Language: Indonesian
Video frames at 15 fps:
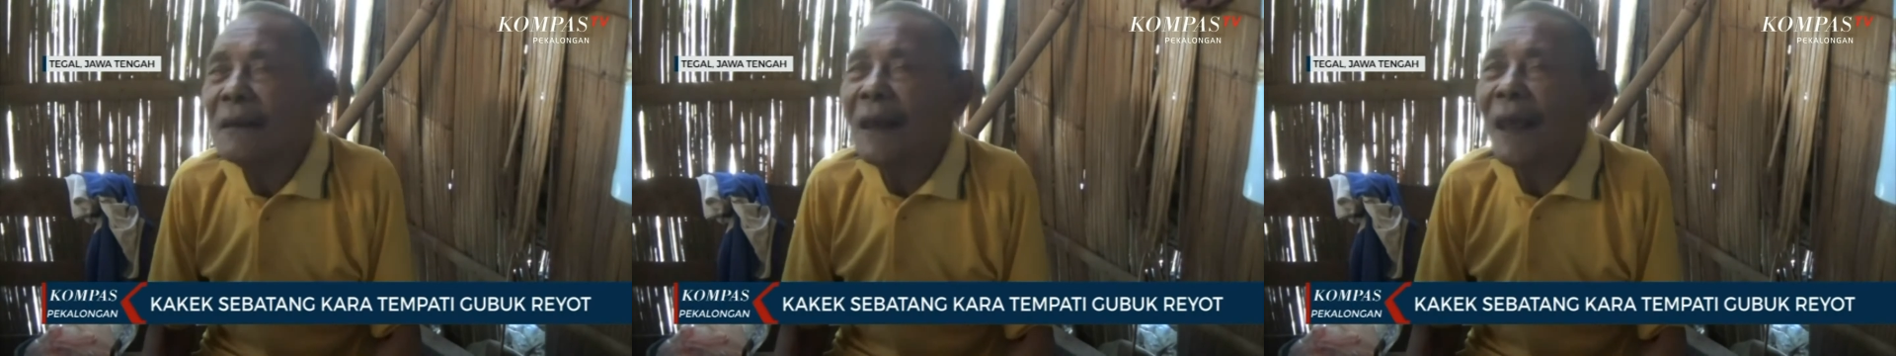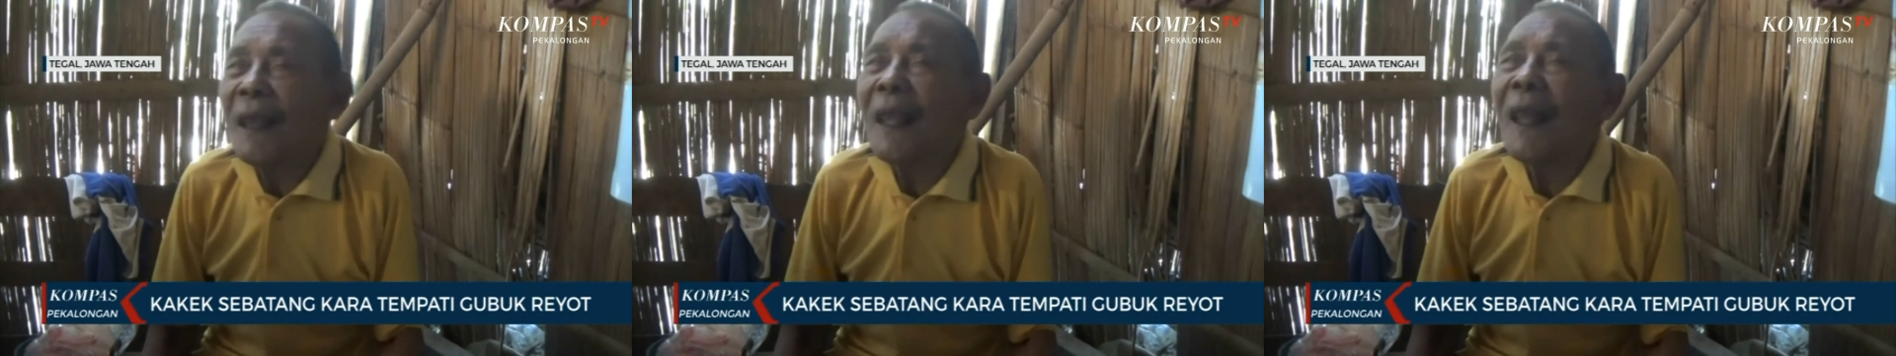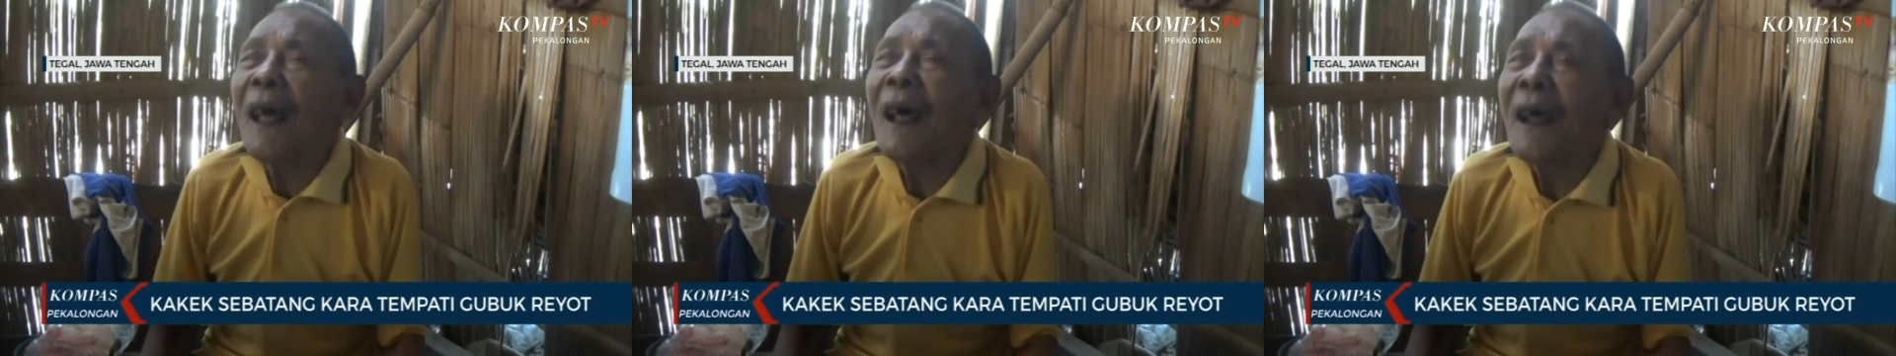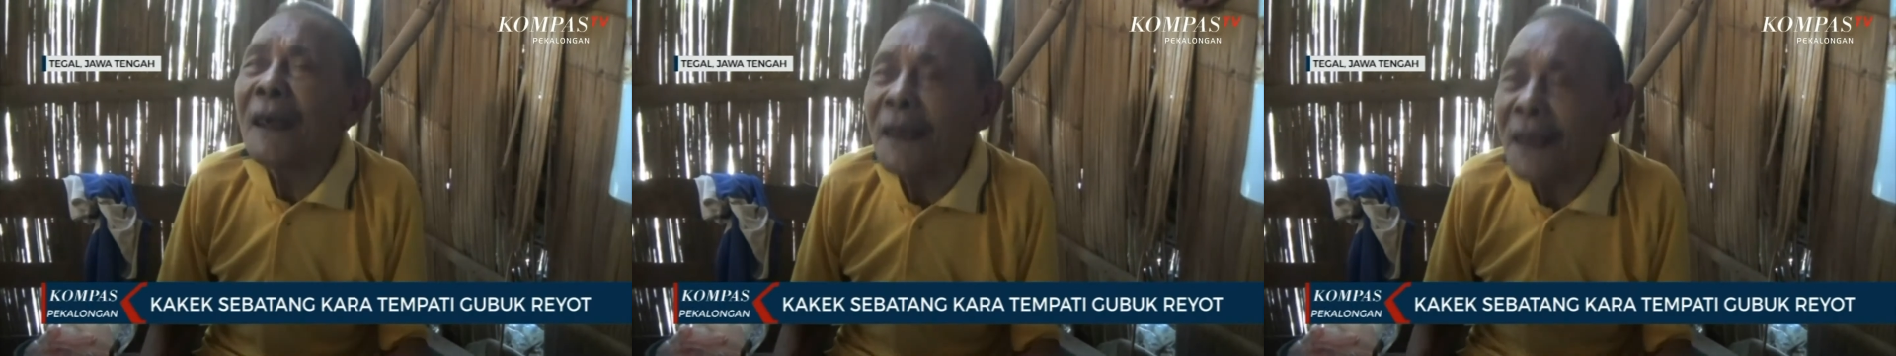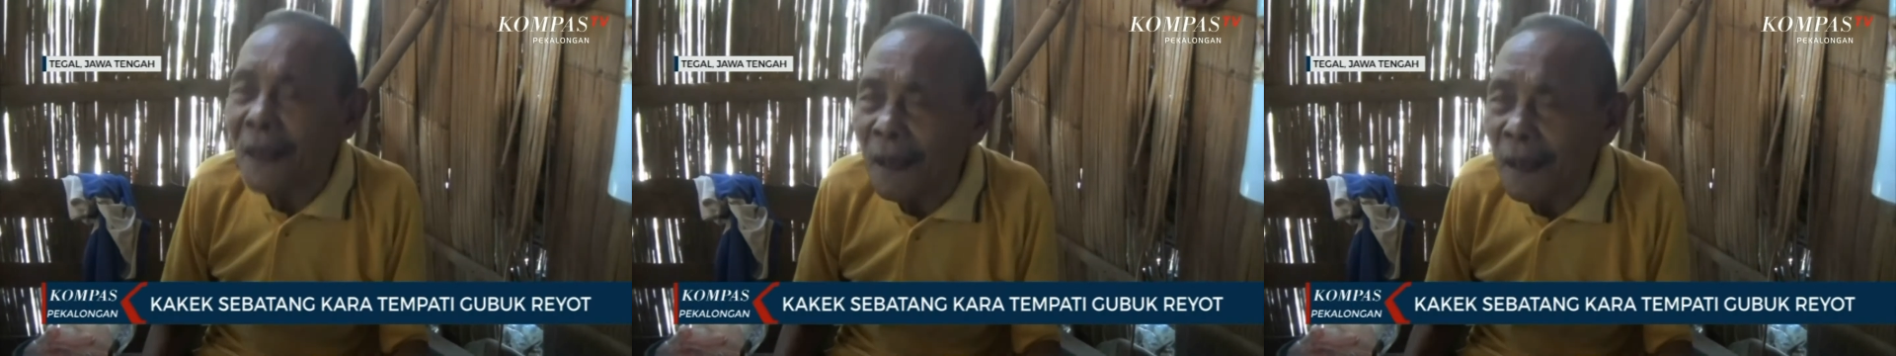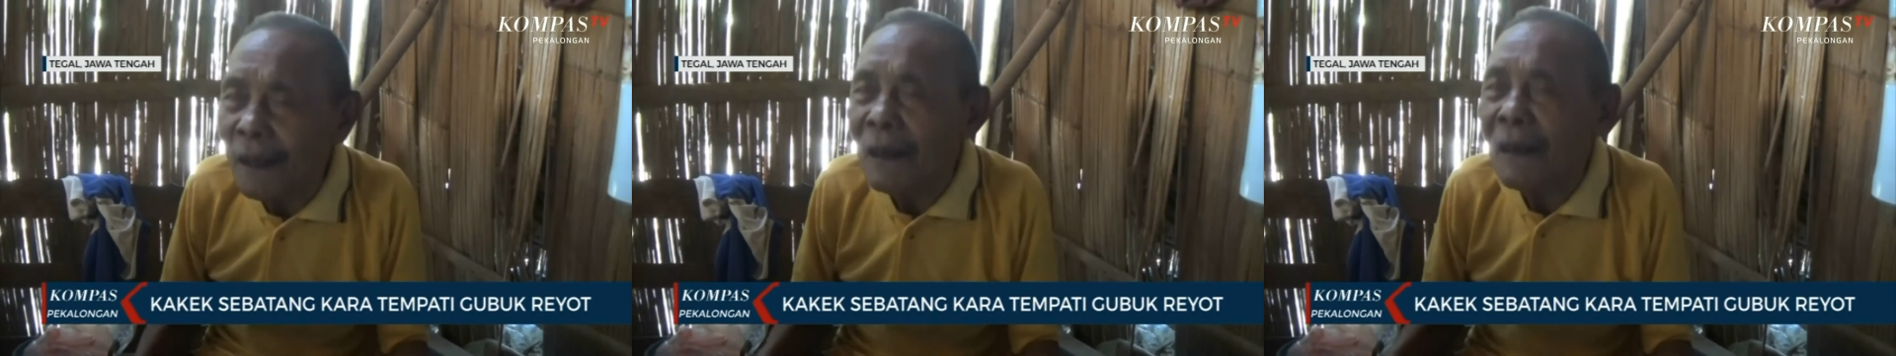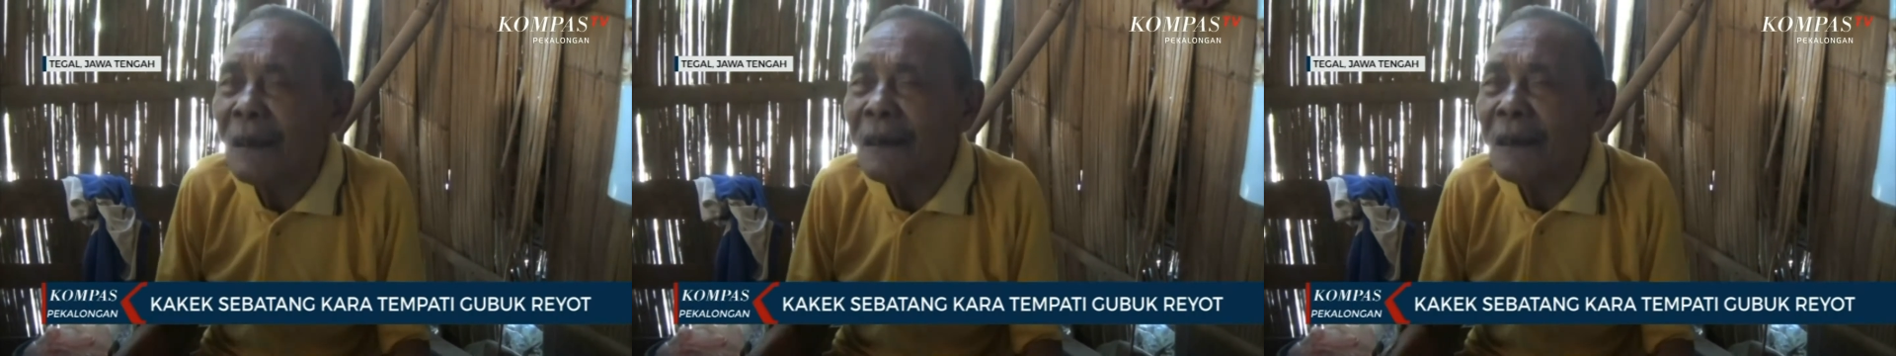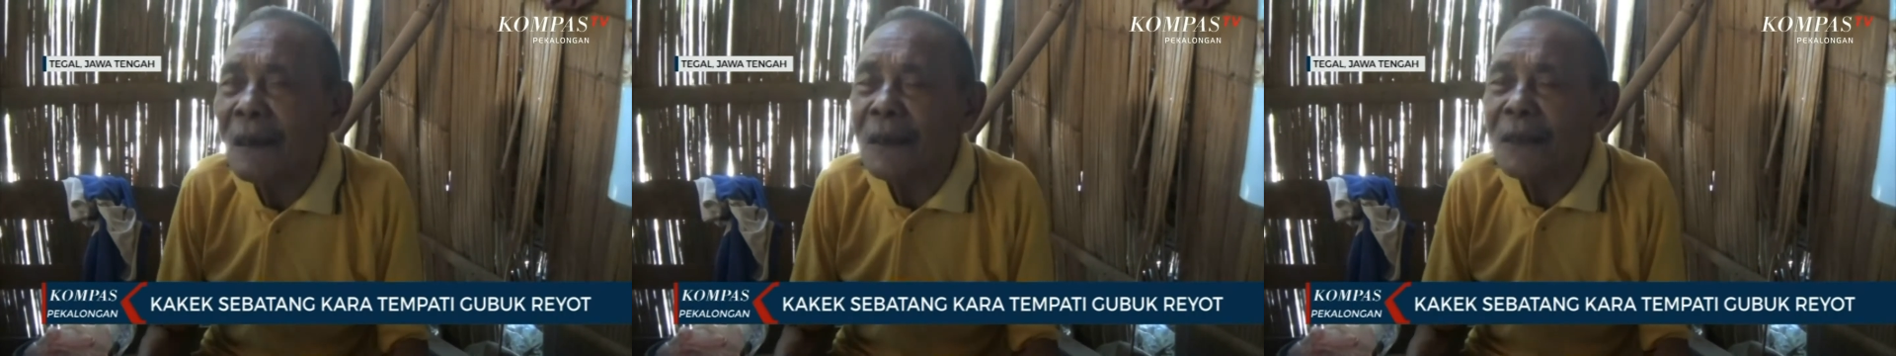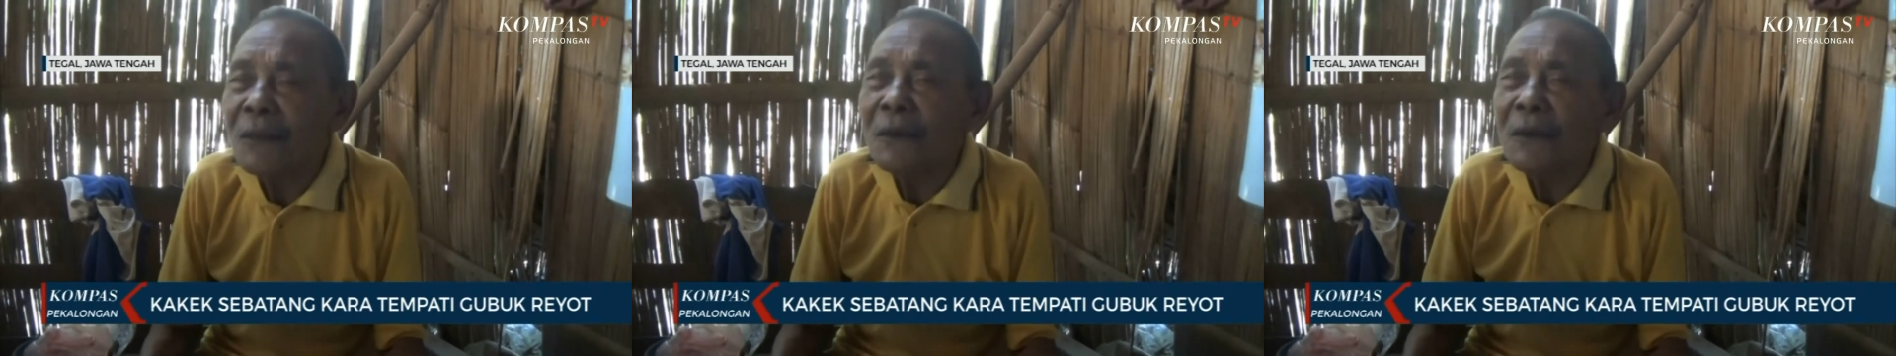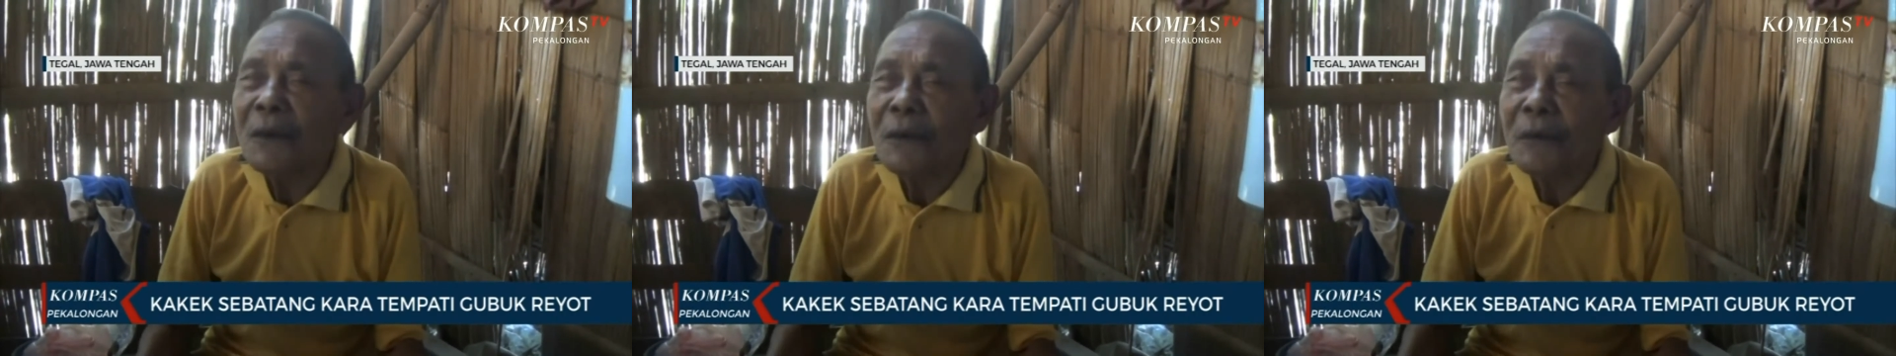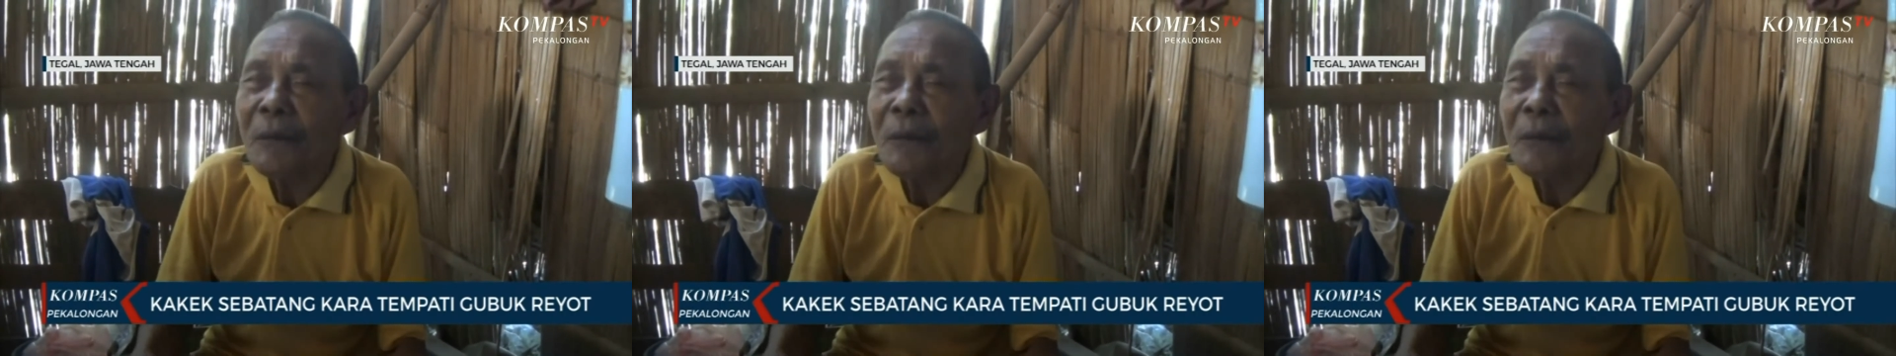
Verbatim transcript: saya lahir gitu.